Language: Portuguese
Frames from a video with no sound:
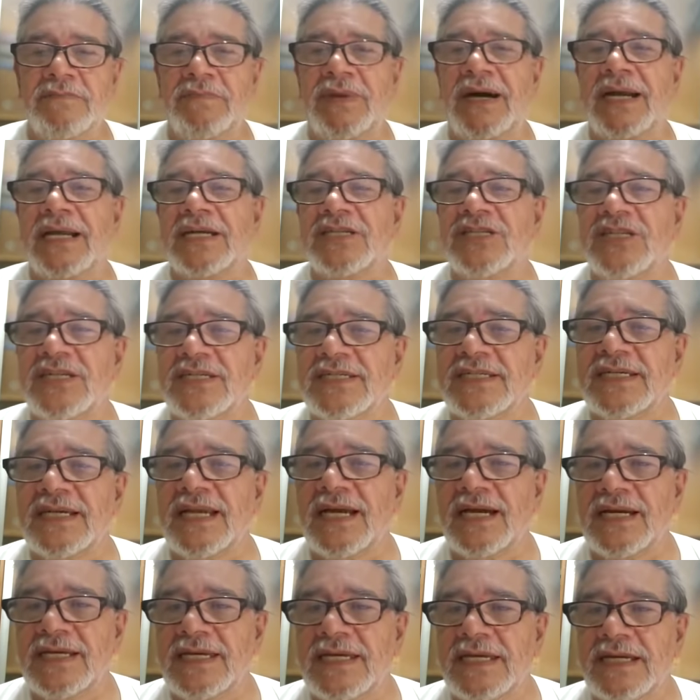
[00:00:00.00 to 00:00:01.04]
para a
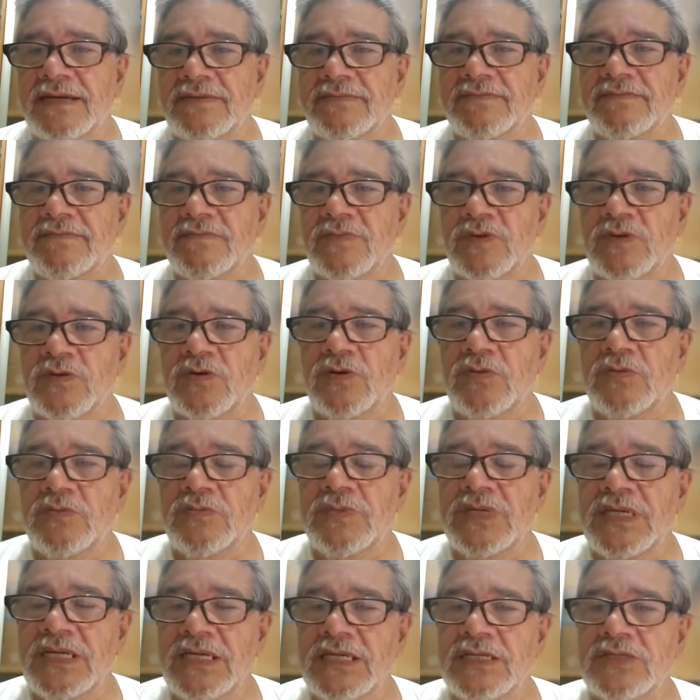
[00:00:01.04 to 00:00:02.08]
chancelaria, como
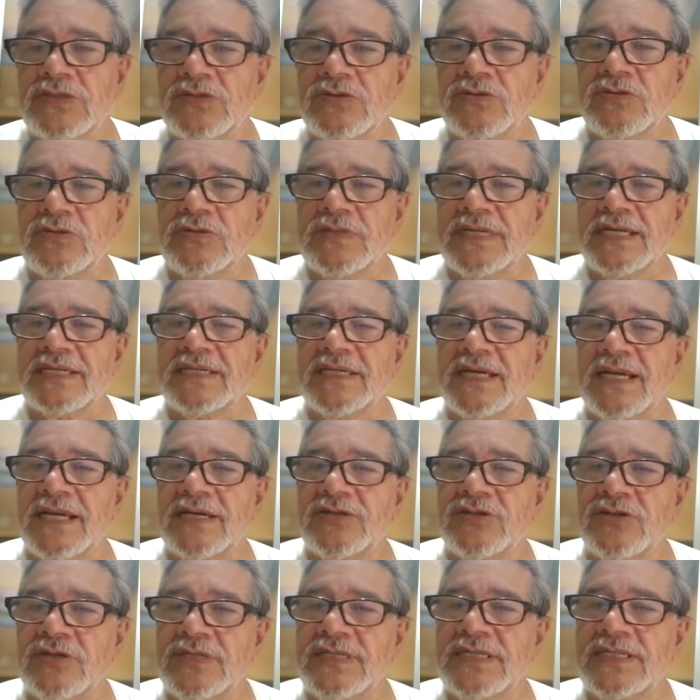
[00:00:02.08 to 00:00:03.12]
ministro das
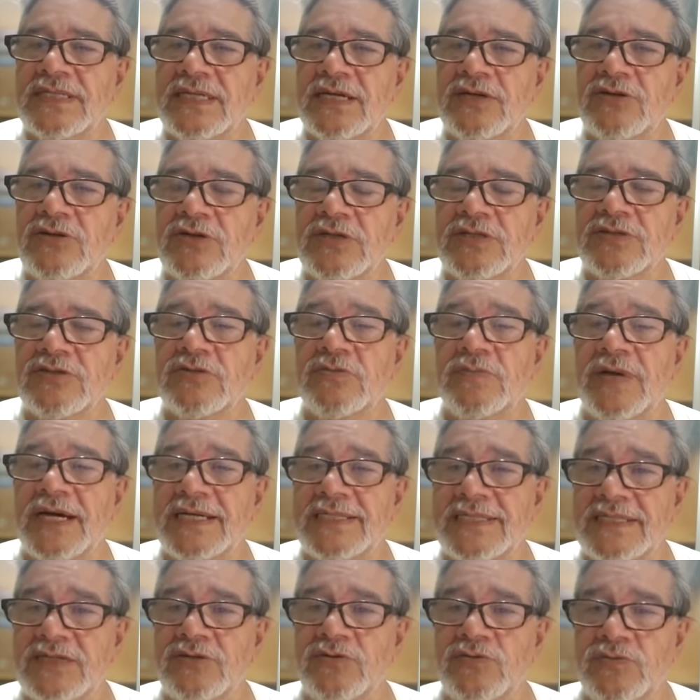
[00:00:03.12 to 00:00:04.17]
Relações Exteriores do
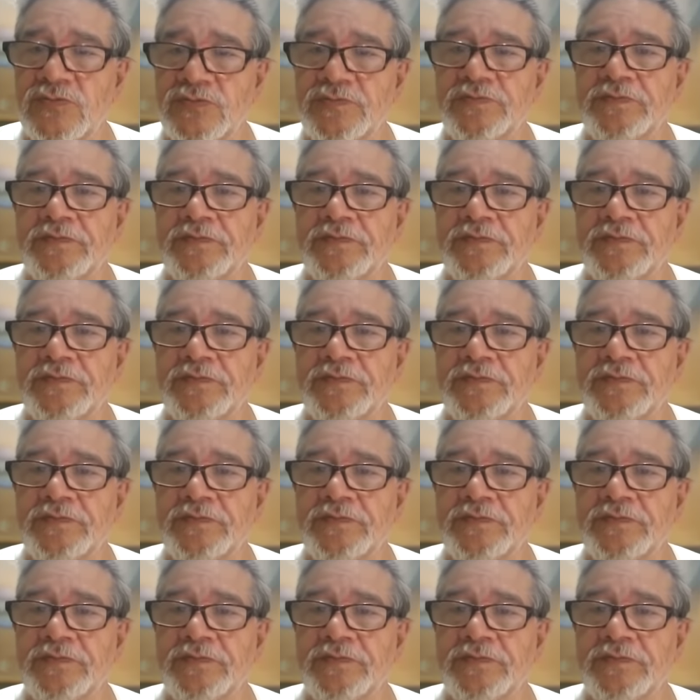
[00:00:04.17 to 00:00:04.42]
Brasil.